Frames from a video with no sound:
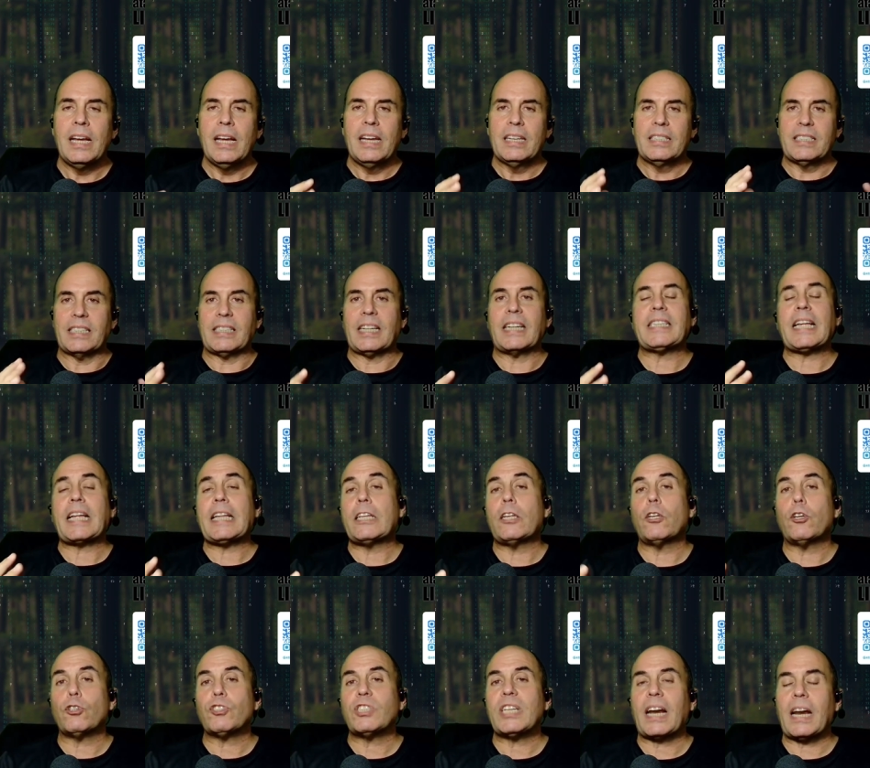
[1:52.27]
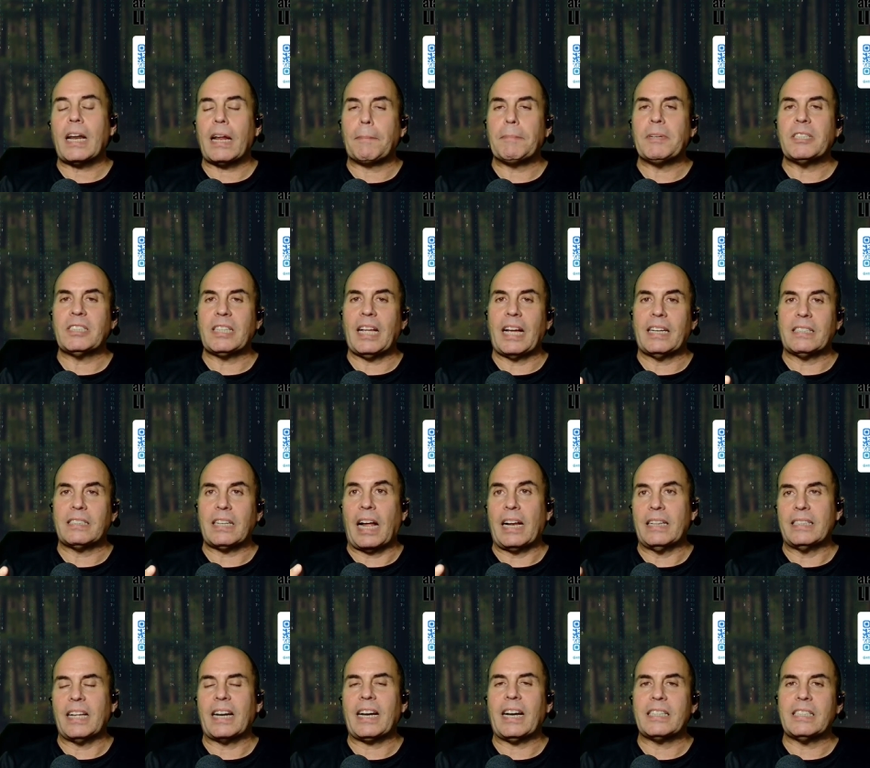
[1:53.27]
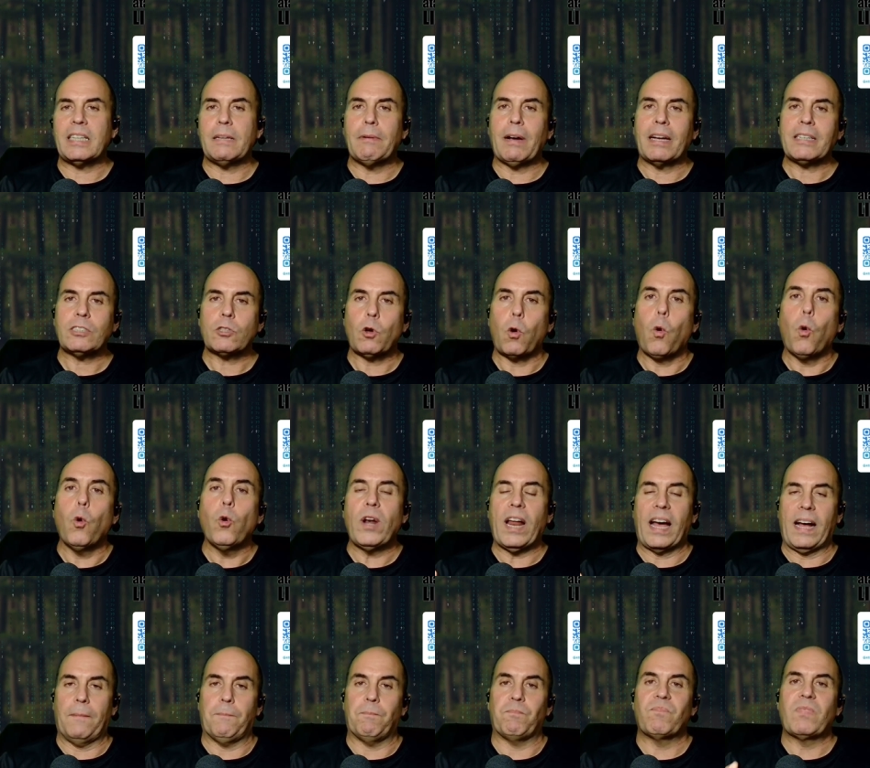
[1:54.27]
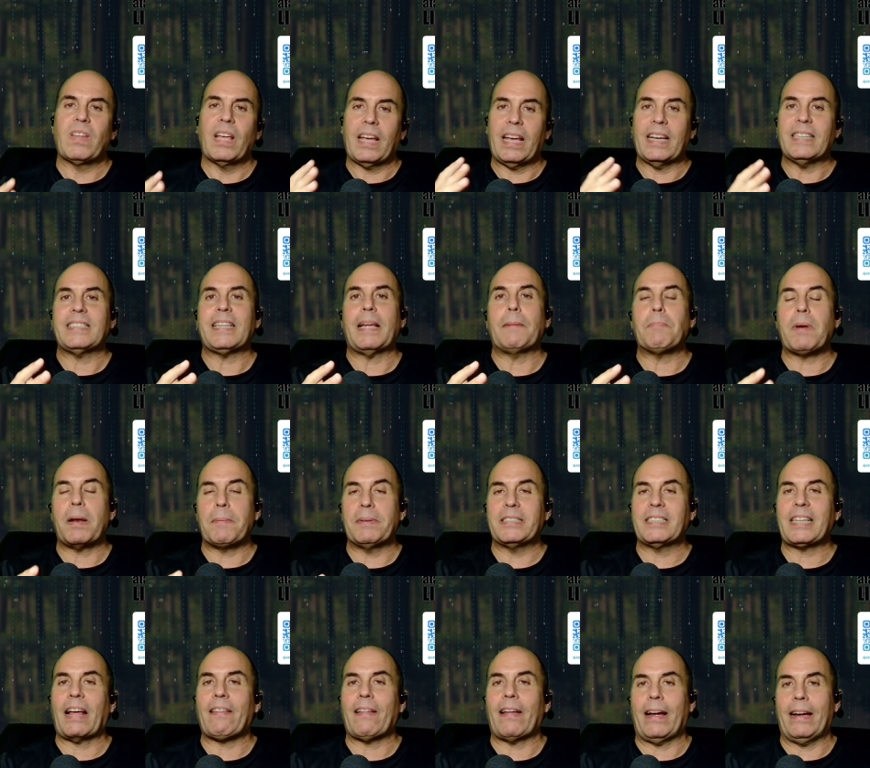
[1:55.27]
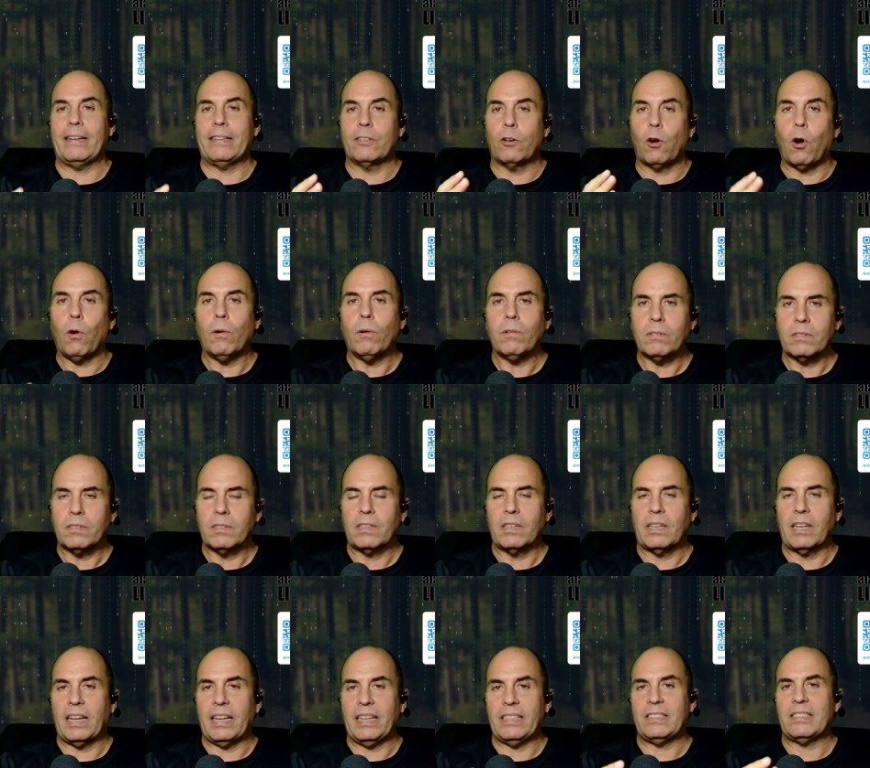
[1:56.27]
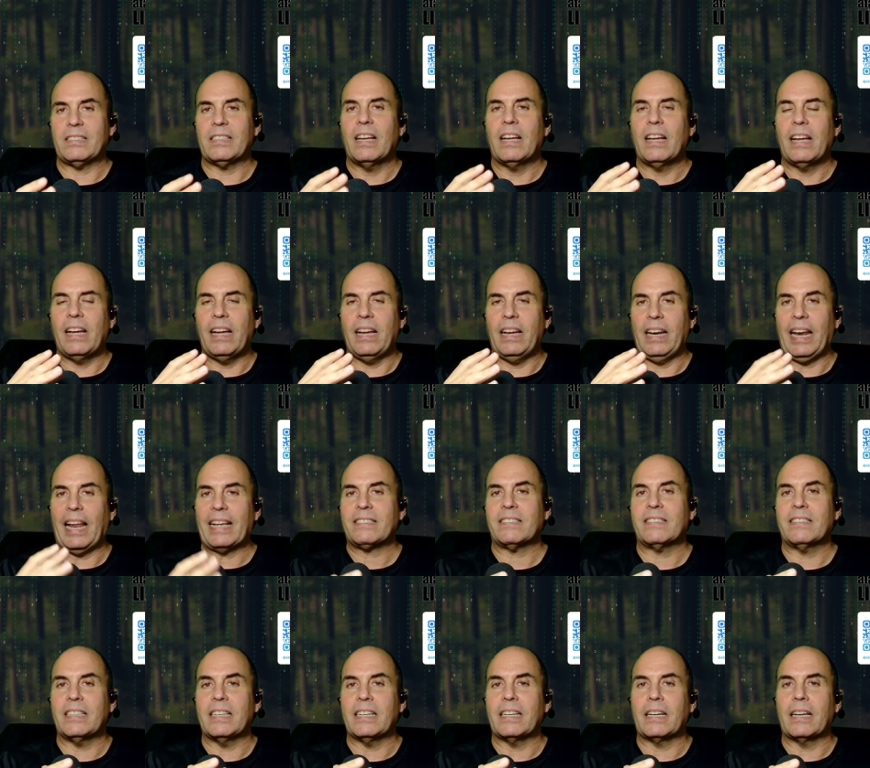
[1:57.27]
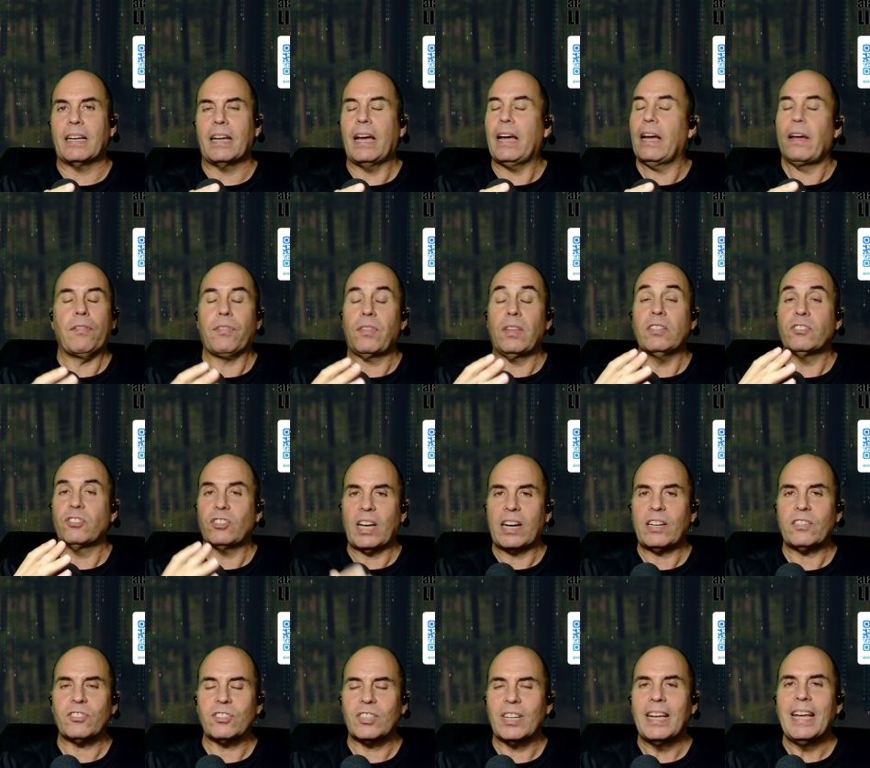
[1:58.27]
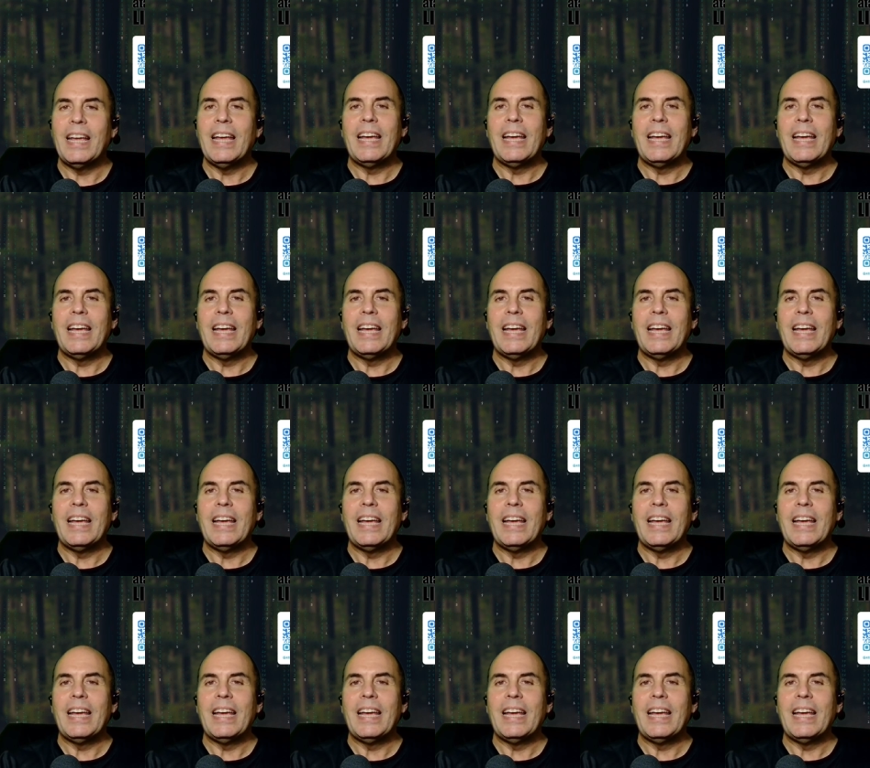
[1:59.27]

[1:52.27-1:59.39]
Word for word: Se trata de dos herramientas alternativas, una que está implementada en Go, que es Elastic eh, Think Search,